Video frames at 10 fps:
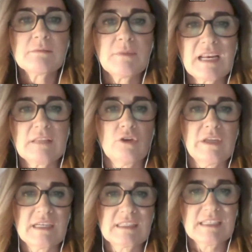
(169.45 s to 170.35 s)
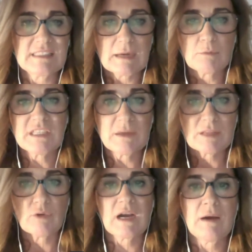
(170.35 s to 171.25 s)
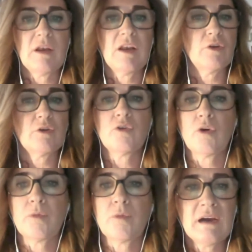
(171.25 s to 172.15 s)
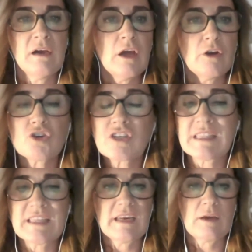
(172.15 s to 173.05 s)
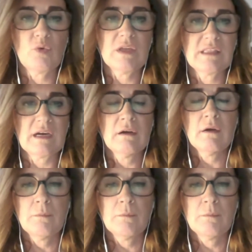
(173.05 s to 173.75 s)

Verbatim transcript: migratorias que estamos llevando a cabo en la Unión Europea no se tiene en cuenta.